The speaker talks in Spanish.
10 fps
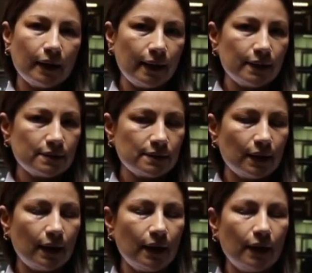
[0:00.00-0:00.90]

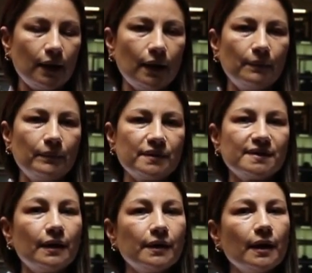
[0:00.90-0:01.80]
esta
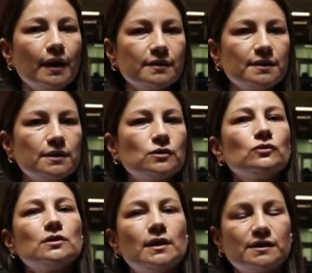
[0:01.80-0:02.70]
serie de
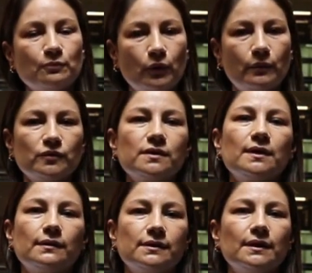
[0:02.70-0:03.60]
ejercicios las podemos
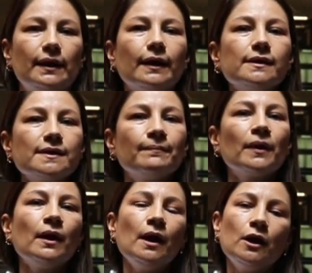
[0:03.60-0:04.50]
hacer desde la casa.
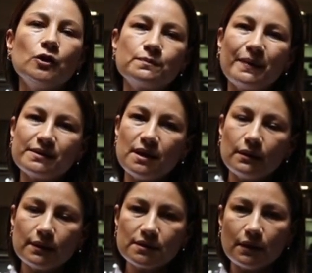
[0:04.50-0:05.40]
Los
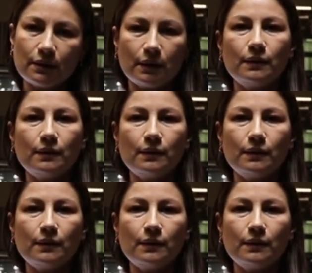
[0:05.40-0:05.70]
pacientes que